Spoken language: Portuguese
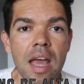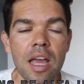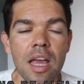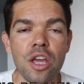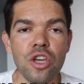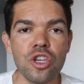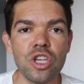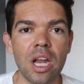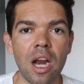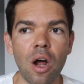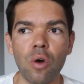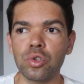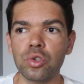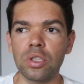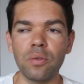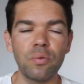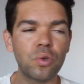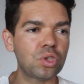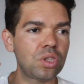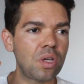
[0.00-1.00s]
Em geral,
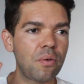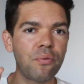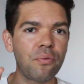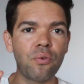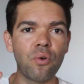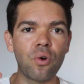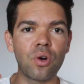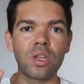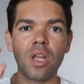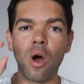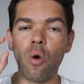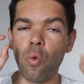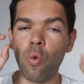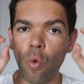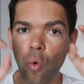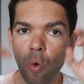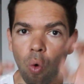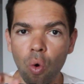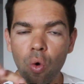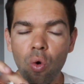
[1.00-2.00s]
se você for dar um
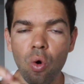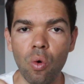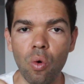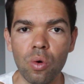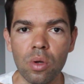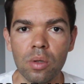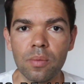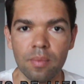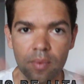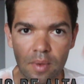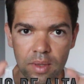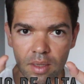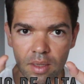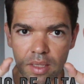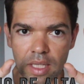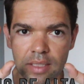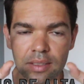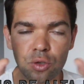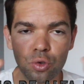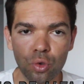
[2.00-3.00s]
Google
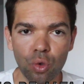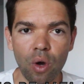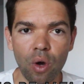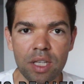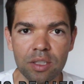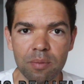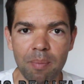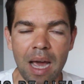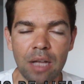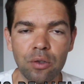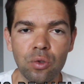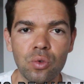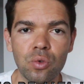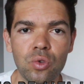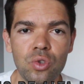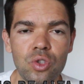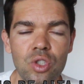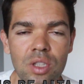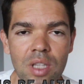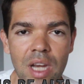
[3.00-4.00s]
nesses dois
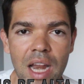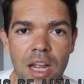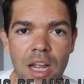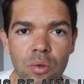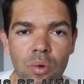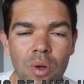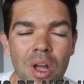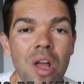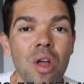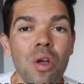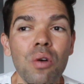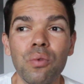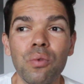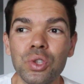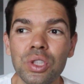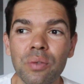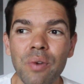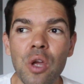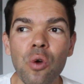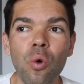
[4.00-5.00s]
métodos de treino,
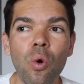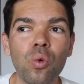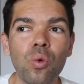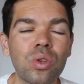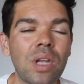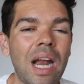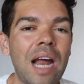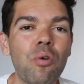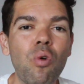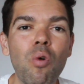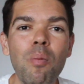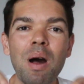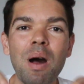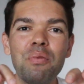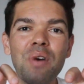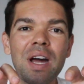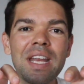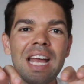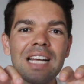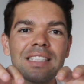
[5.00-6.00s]
você vai encontrar uma
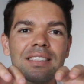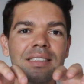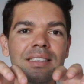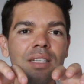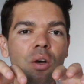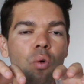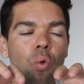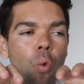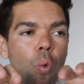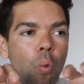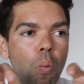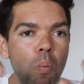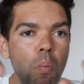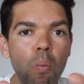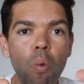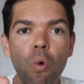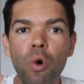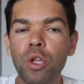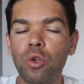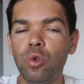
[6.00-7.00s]
variação
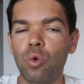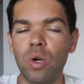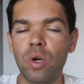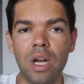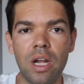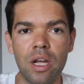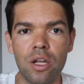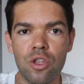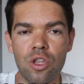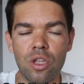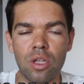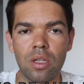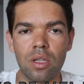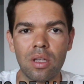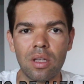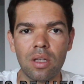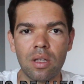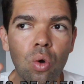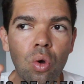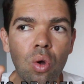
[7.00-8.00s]
muito grande.
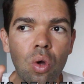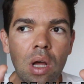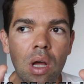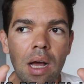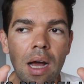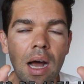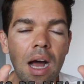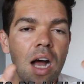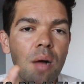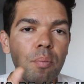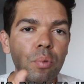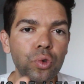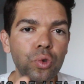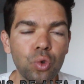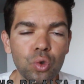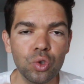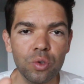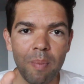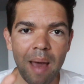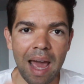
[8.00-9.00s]

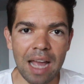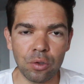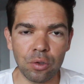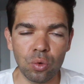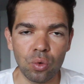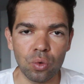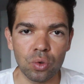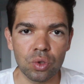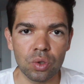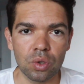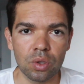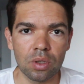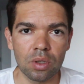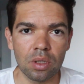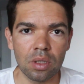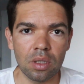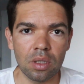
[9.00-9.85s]
Ambos os métodos,